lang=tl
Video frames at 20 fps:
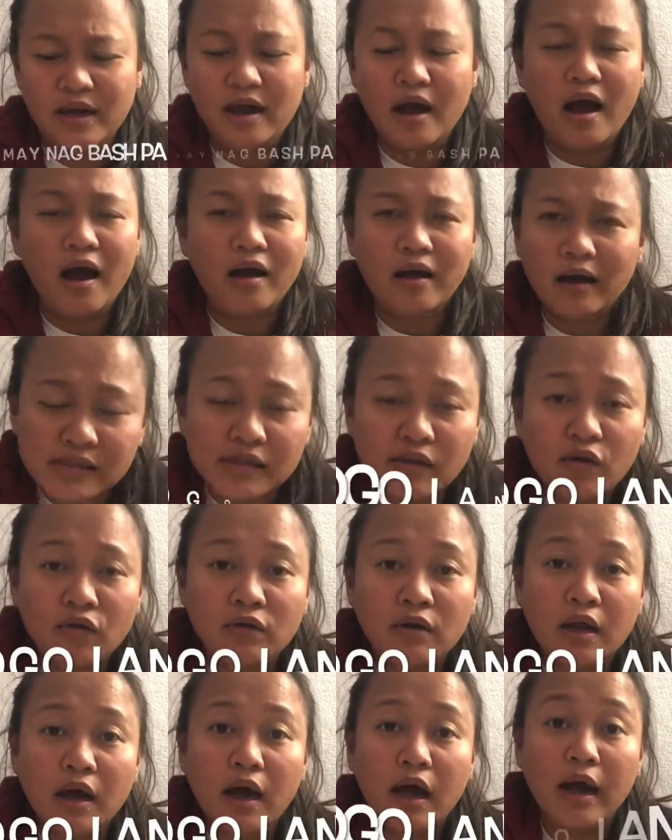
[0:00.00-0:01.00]
Uh, as
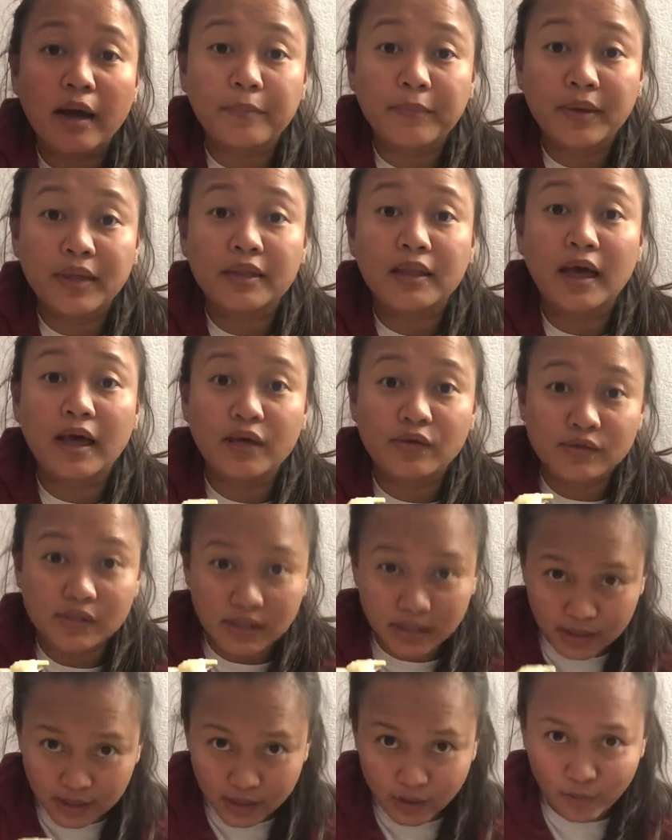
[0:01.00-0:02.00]
long na happy tayo
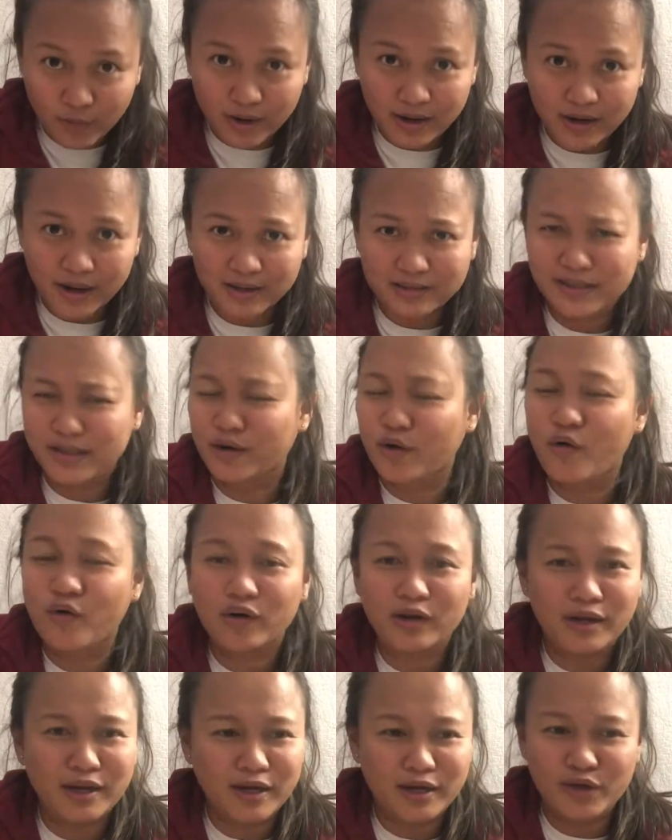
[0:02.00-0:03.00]
sa ginawa natin,
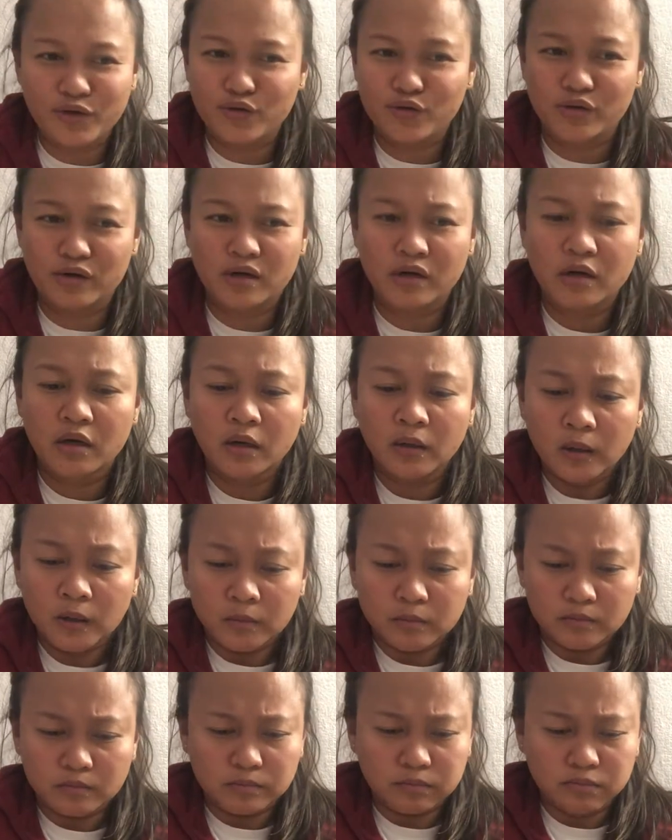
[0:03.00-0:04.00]
okay lang yun.
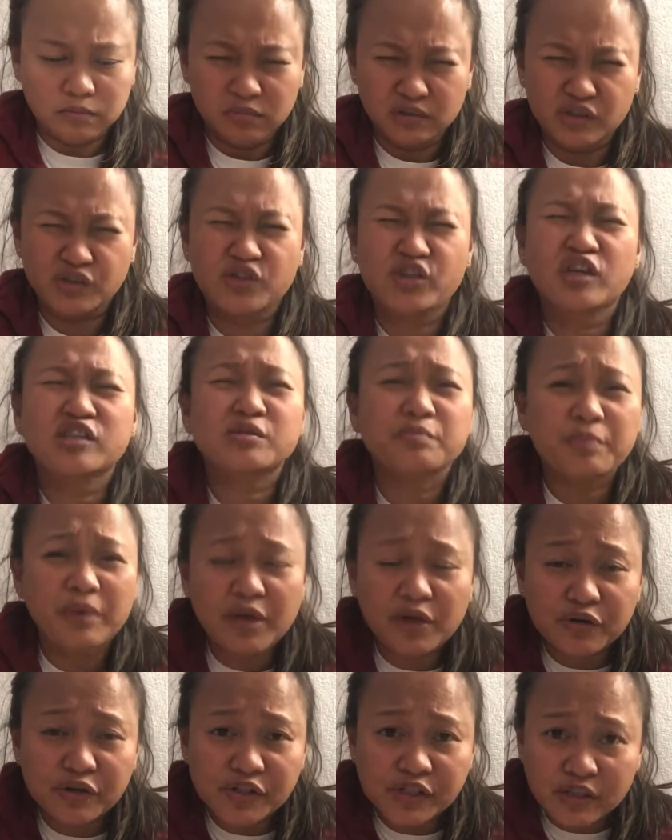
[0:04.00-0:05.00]
Wow. Just be
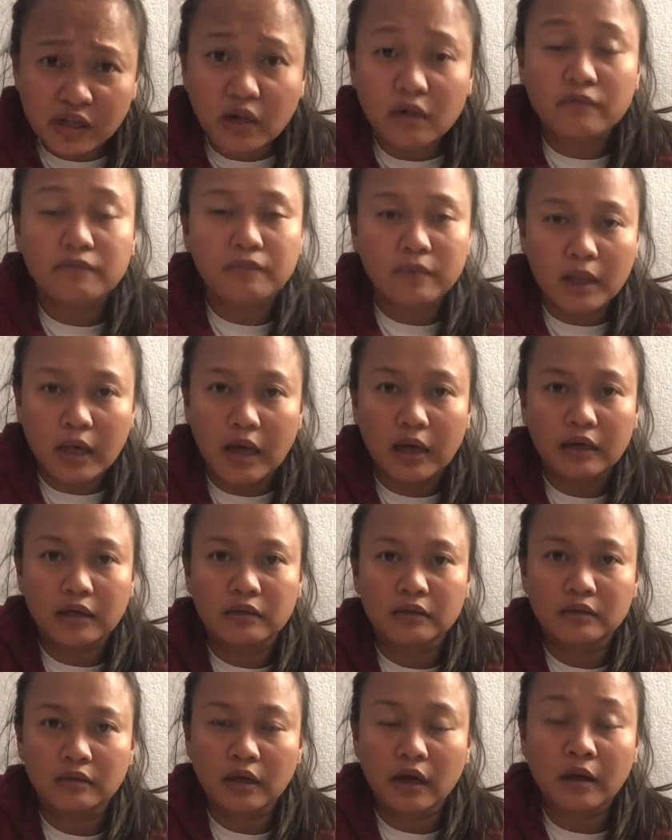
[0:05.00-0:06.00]
yourself lang.
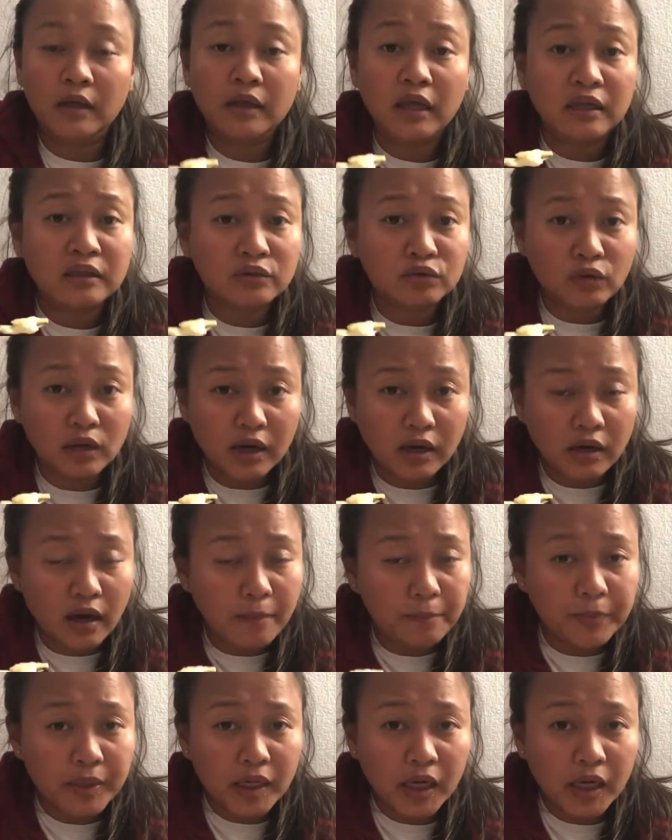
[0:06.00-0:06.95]
Yan, yan talagang wow.